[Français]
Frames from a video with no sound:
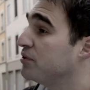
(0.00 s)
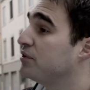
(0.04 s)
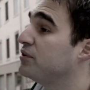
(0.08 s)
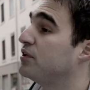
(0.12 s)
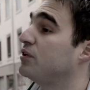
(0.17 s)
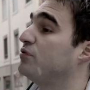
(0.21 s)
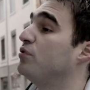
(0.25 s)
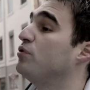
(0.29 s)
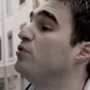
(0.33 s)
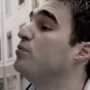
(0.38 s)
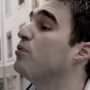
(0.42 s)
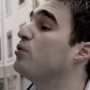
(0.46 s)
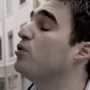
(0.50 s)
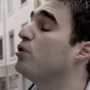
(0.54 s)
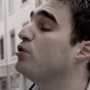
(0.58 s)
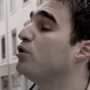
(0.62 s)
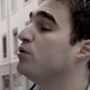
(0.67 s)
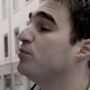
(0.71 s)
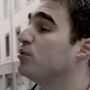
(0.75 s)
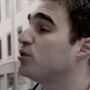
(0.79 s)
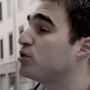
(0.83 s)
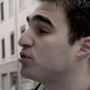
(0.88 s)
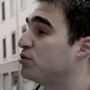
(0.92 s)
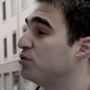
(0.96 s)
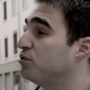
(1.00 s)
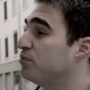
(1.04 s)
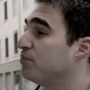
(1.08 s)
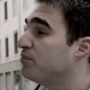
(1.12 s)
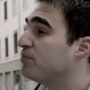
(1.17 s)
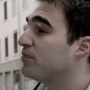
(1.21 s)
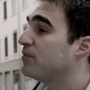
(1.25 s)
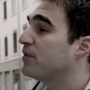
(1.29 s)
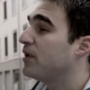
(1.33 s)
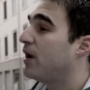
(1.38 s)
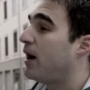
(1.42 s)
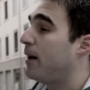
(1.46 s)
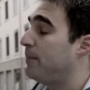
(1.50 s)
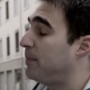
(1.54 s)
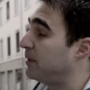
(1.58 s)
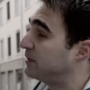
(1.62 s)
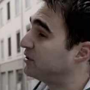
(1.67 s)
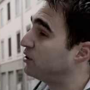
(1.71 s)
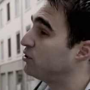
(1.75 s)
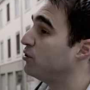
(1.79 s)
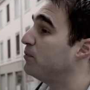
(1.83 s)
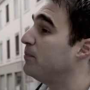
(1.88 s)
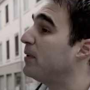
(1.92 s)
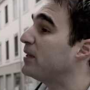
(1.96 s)
t'es devenu mon œil de Moscou. À partir
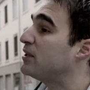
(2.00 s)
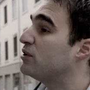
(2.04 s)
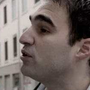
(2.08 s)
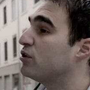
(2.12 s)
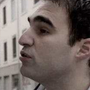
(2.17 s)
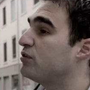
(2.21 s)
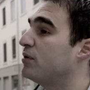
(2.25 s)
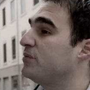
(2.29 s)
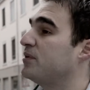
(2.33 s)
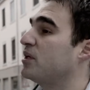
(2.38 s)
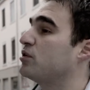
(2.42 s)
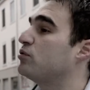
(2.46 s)
de maintenant, tu vas me dire